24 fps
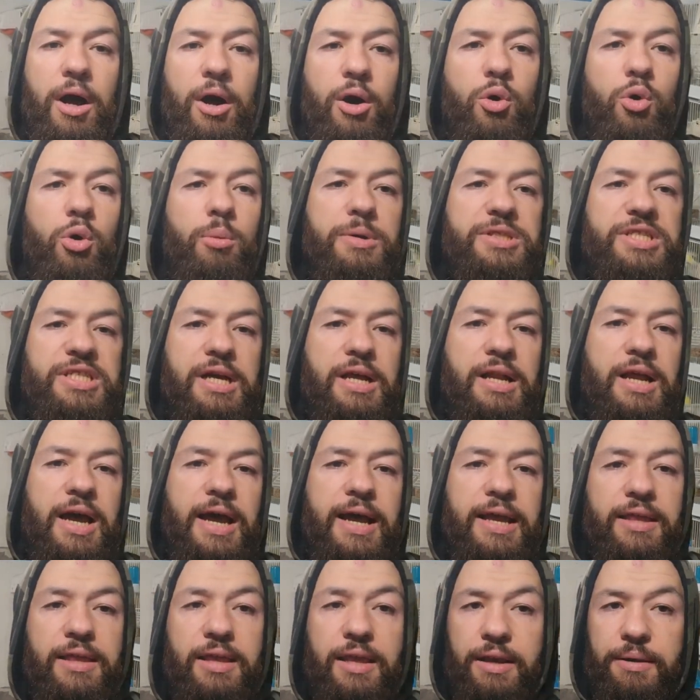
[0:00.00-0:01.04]
اول مثلا انا
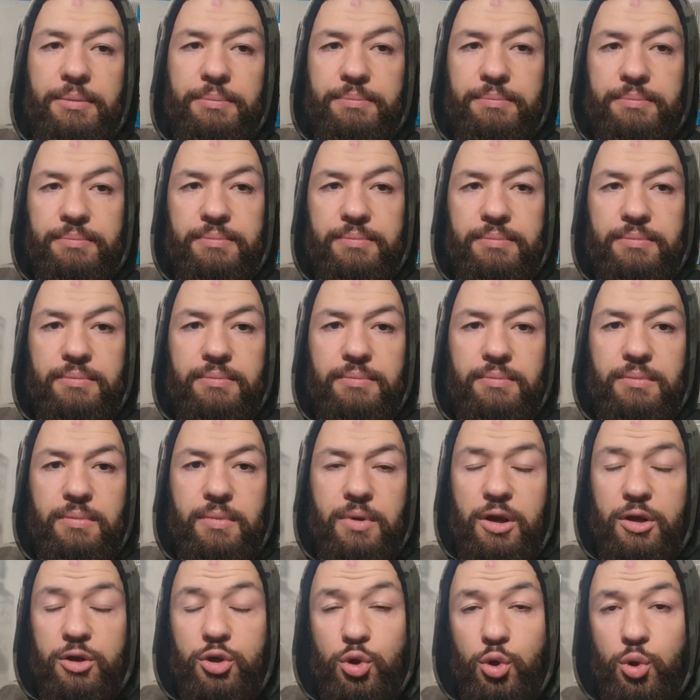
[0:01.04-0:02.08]
اقدم
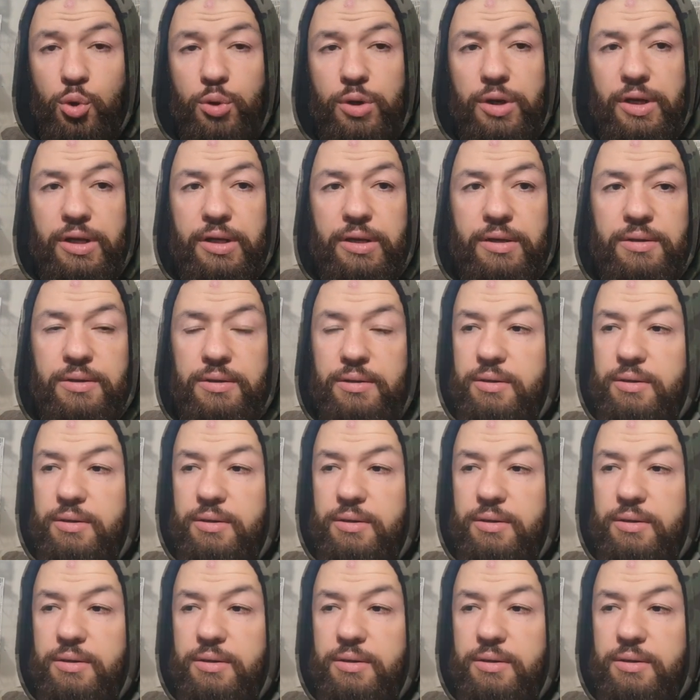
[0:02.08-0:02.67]
لطيوري